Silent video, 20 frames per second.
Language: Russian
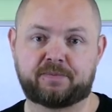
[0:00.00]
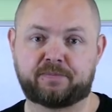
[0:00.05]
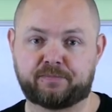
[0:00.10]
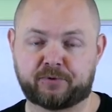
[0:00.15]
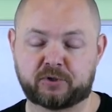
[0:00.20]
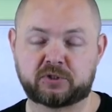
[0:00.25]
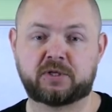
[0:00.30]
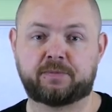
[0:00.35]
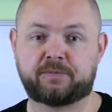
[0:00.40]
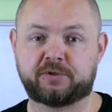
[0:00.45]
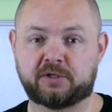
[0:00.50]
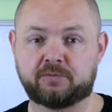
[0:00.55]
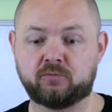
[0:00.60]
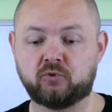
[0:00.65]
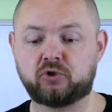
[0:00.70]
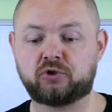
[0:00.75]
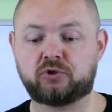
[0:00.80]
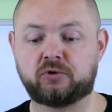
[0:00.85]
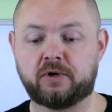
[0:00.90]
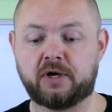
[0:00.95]
просто
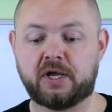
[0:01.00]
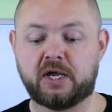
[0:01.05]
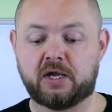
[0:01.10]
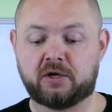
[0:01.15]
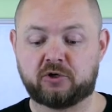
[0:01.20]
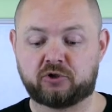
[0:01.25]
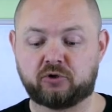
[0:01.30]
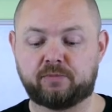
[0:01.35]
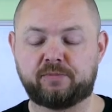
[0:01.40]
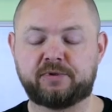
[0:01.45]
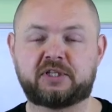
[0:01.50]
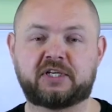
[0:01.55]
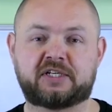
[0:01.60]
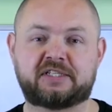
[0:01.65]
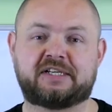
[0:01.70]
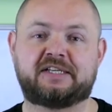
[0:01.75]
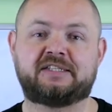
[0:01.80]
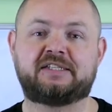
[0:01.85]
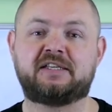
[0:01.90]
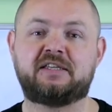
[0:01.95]
потому что, чтобы, так
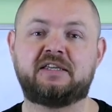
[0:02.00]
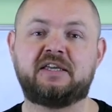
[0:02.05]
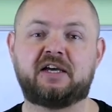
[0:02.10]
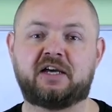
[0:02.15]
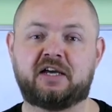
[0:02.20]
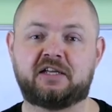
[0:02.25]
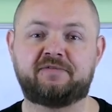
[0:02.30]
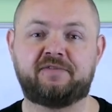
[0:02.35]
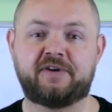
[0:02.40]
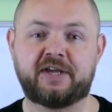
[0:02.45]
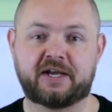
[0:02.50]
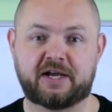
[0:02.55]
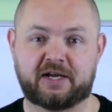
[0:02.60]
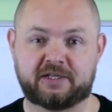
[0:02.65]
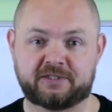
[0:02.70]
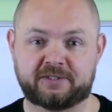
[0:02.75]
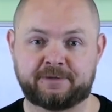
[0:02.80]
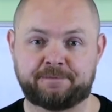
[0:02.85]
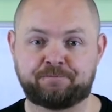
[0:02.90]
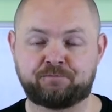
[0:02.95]
сказать, не
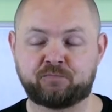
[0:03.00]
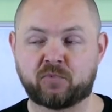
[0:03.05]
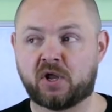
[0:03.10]
отвлекаться.